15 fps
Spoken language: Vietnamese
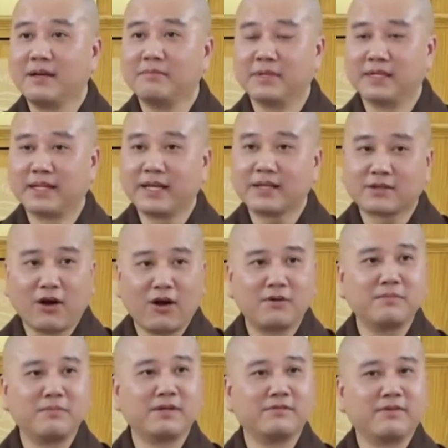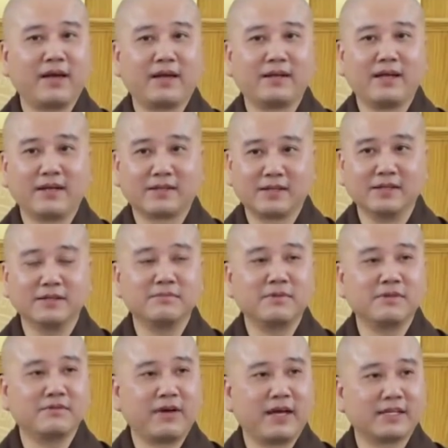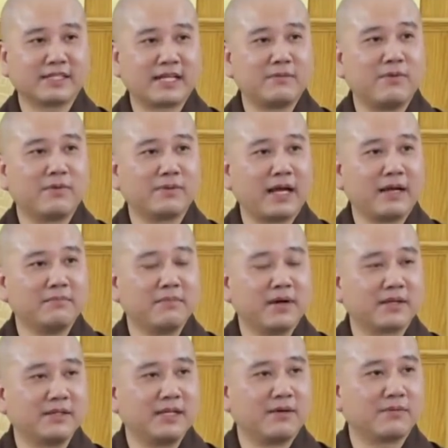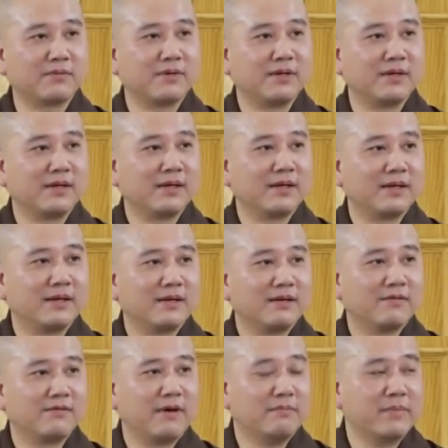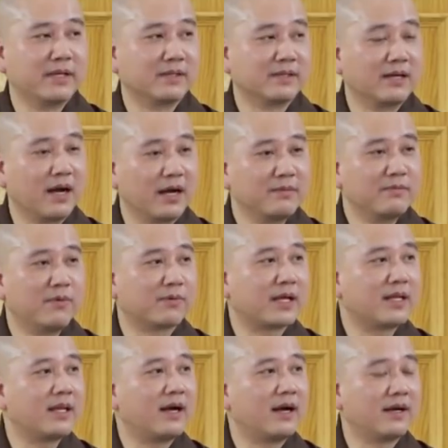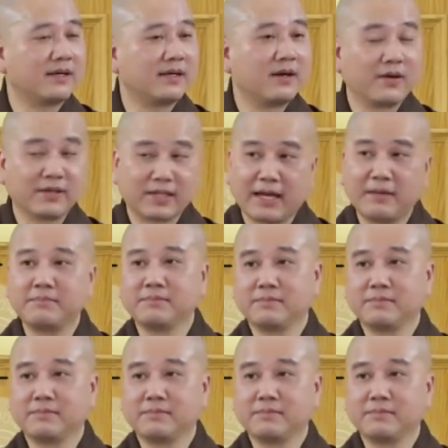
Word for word: Mình thấy con mình về, đệ tử mình về sau một ngày mệt nhọc, và mình gửi một cái lời hỏi thăm.